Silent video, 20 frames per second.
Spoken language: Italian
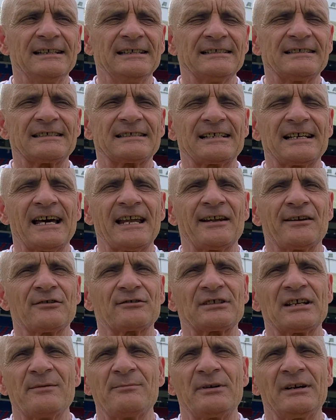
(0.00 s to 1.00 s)
scalano
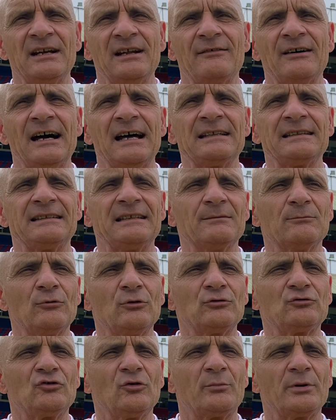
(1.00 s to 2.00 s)
sempre in avanti,
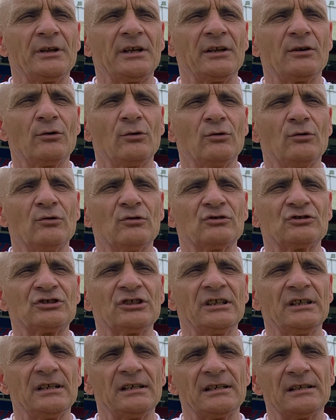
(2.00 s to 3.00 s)
molto
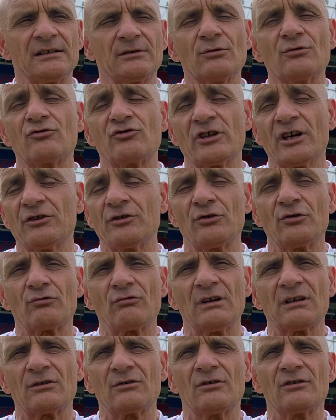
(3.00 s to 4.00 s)
pericolosi, concedono
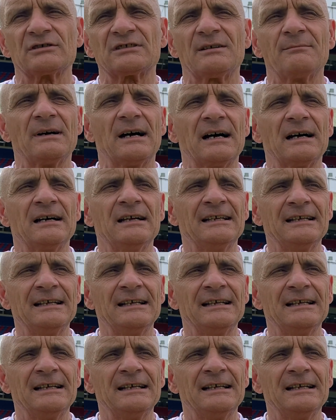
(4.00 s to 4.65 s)
qualcosa ma